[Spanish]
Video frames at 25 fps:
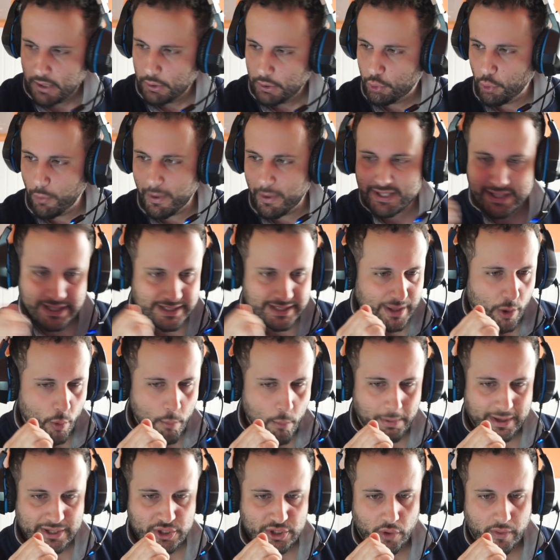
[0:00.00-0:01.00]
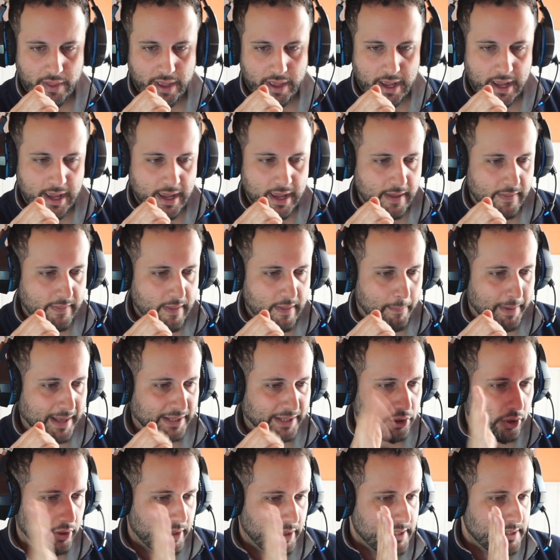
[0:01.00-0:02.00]
Tú vas hasta un paso de, de
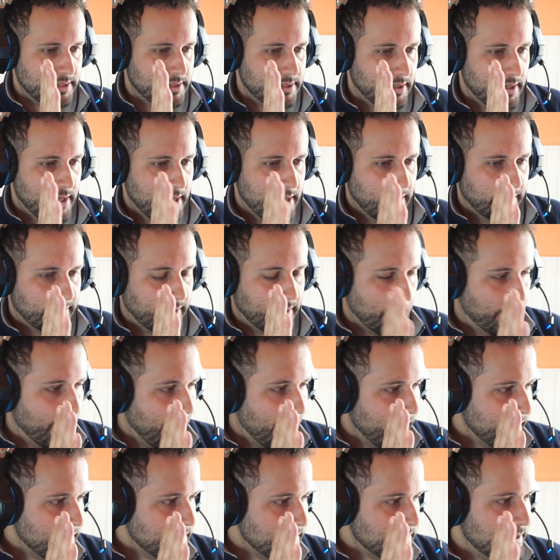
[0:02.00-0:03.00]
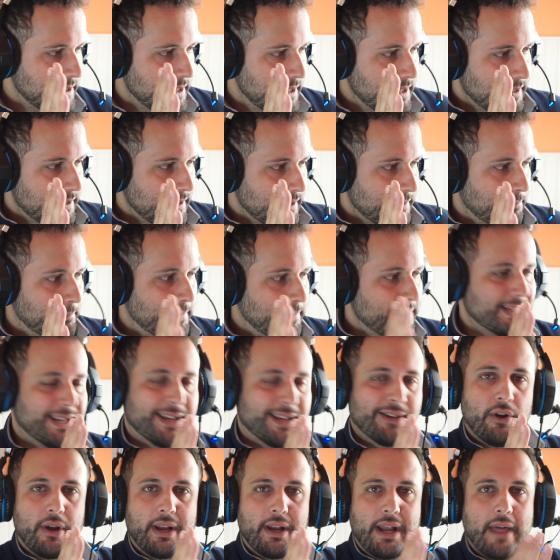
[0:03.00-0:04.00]
peatones, te paras, ves
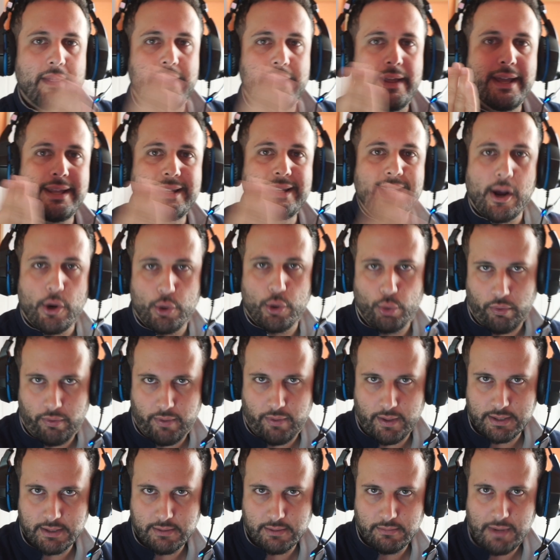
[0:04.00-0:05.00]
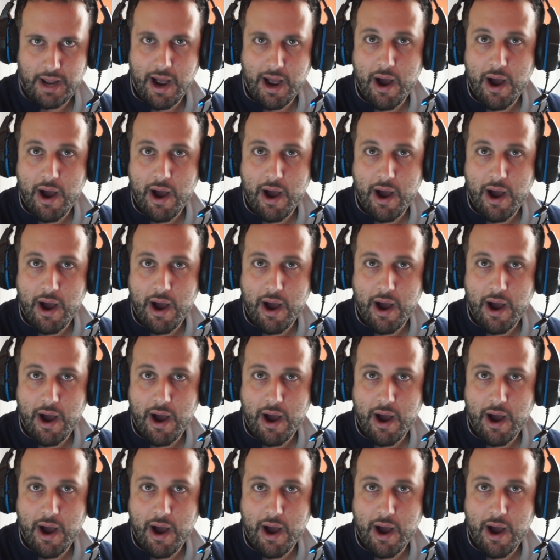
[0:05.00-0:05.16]
que no hay nadie, ya cruzas.